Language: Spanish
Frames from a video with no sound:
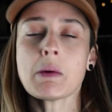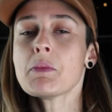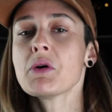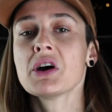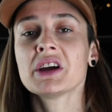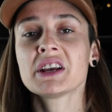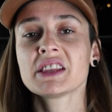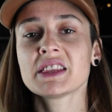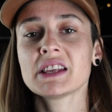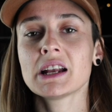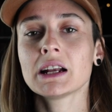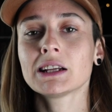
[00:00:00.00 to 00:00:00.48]

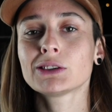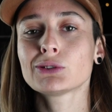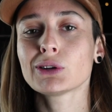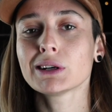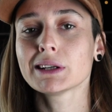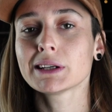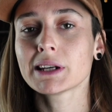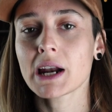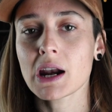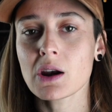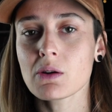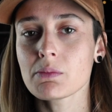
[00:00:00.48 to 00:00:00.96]
vamos a ir directo
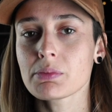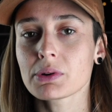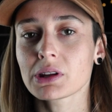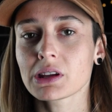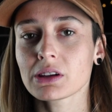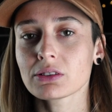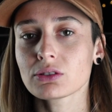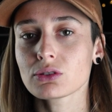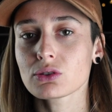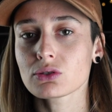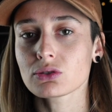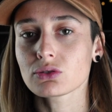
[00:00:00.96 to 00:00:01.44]
al grano
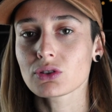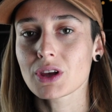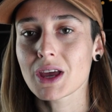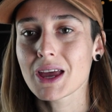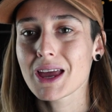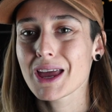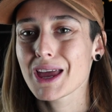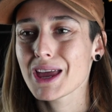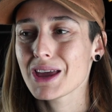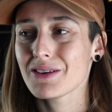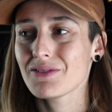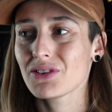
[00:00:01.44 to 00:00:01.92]
porque esos
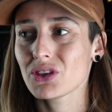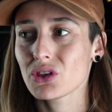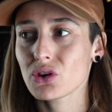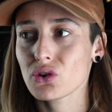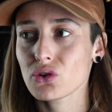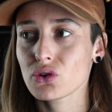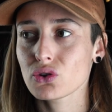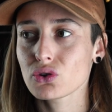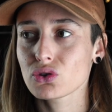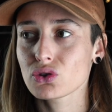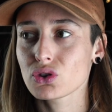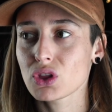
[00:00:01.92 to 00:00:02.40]

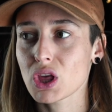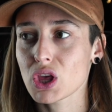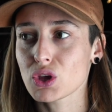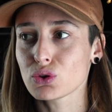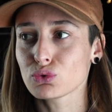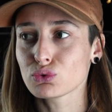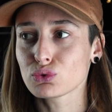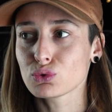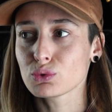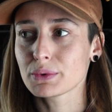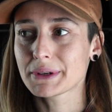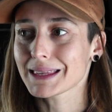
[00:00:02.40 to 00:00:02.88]
videos de
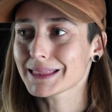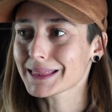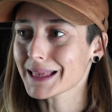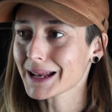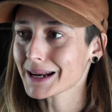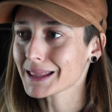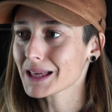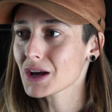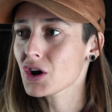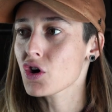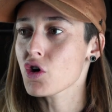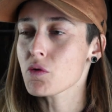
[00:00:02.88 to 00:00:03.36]
YouTube que
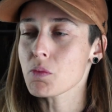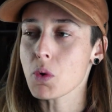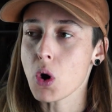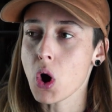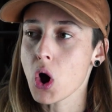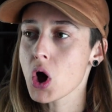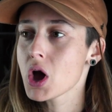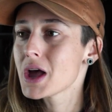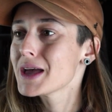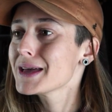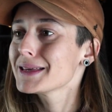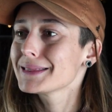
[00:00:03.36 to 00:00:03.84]
tardan
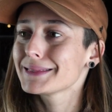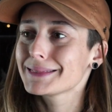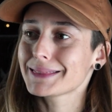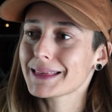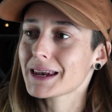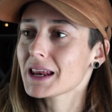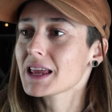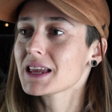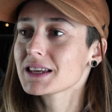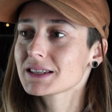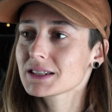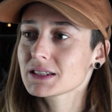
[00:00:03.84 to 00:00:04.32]
como
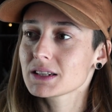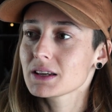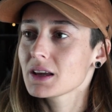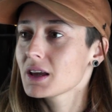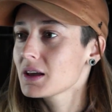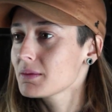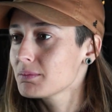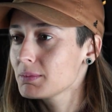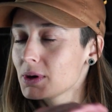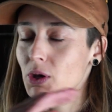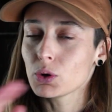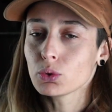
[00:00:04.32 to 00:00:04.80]
3
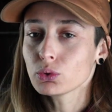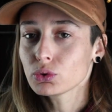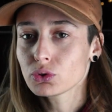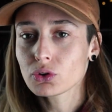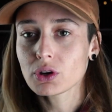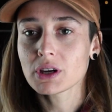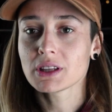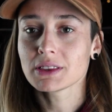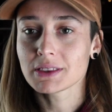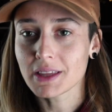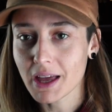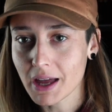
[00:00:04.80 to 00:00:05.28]

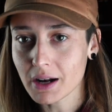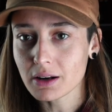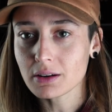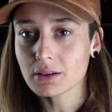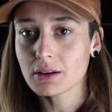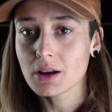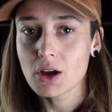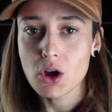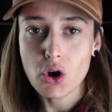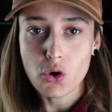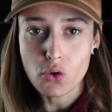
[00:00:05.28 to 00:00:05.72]
minutos en dar